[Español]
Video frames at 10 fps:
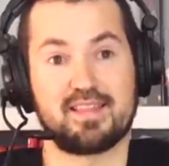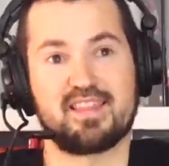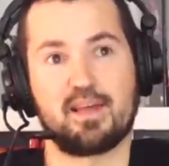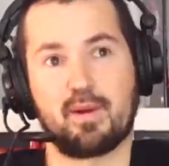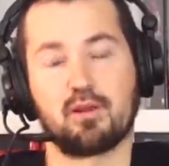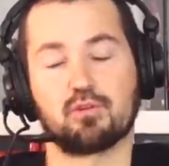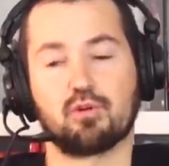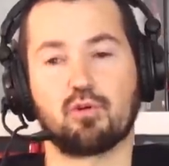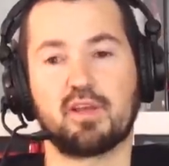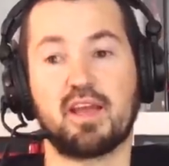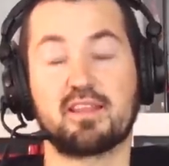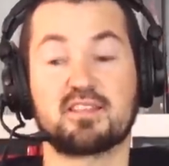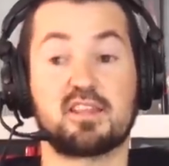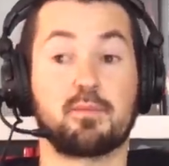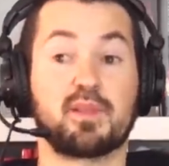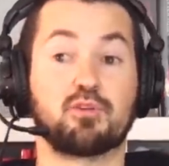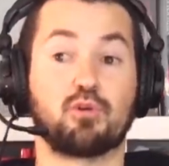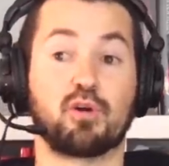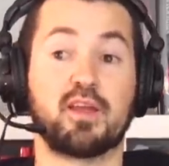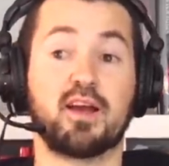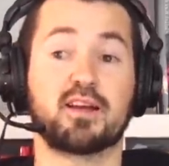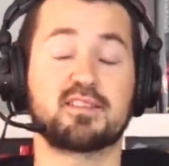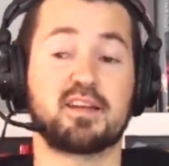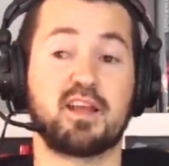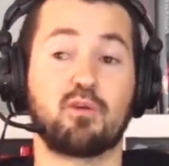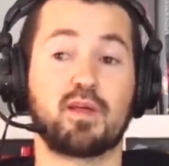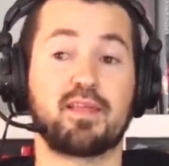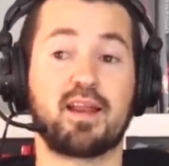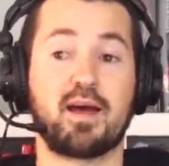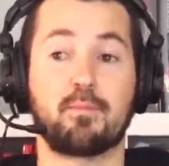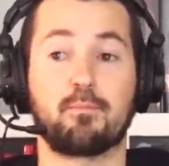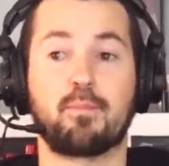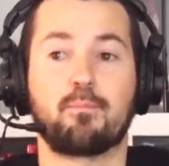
de paleontología y de sedimentología, que sería una de las